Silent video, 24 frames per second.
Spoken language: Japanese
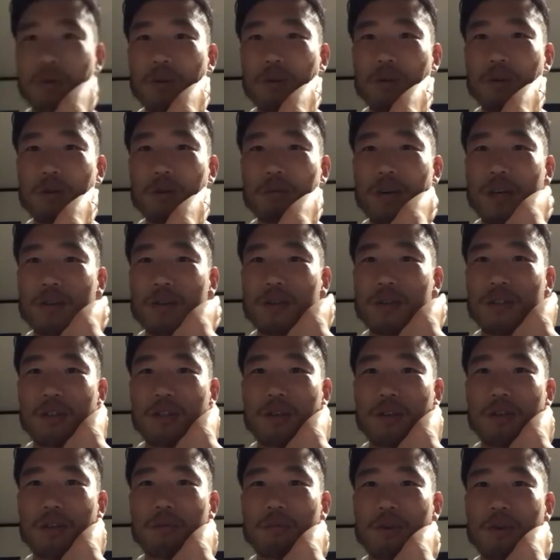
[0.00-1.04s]
を奪うって
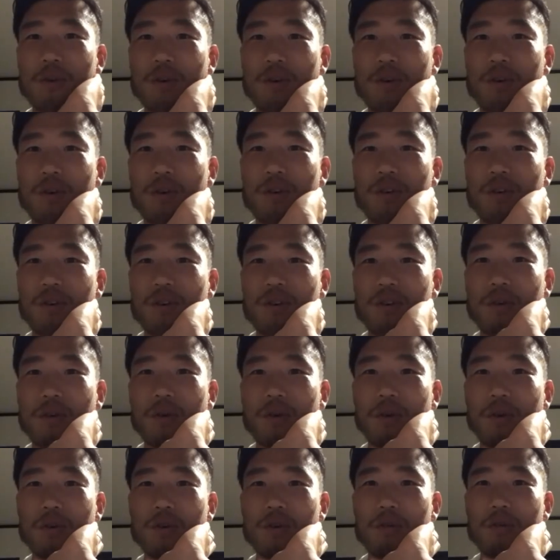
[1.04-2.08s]
よりも
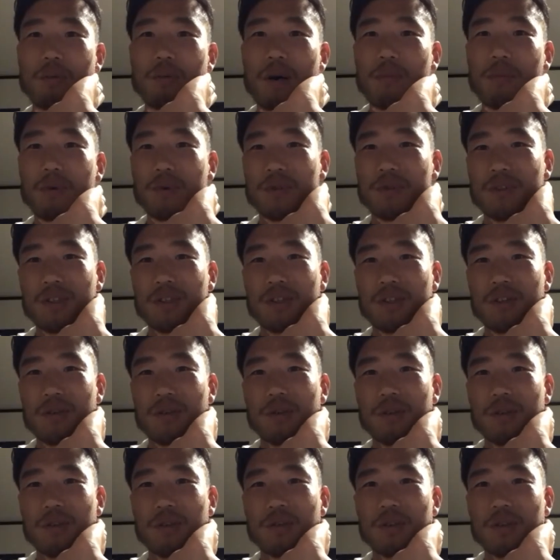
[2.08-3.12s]
ゴールを守るっていうこ
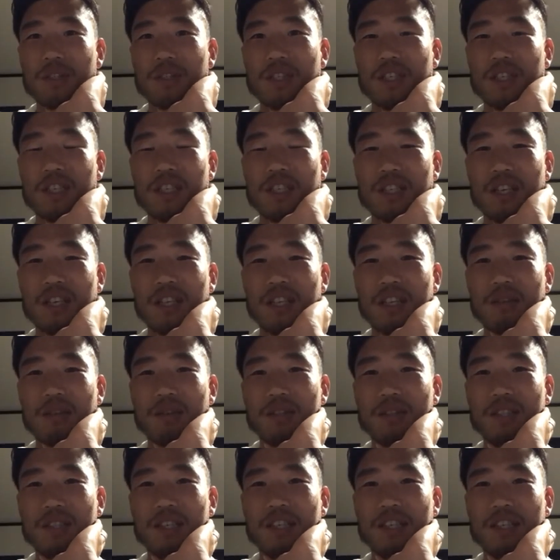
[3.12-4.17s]
とを意識してやってま
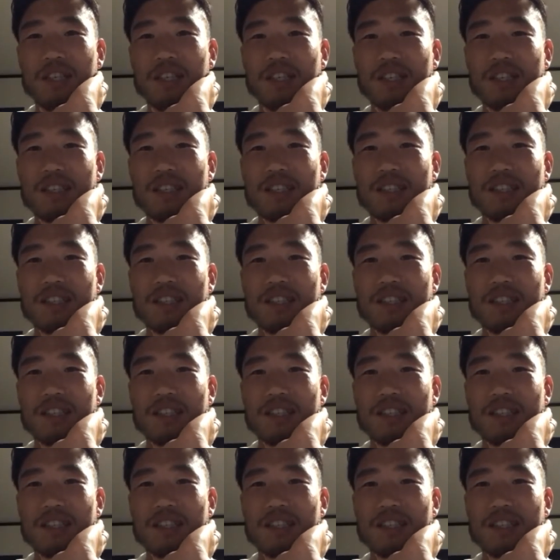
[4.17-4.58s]
した。うん、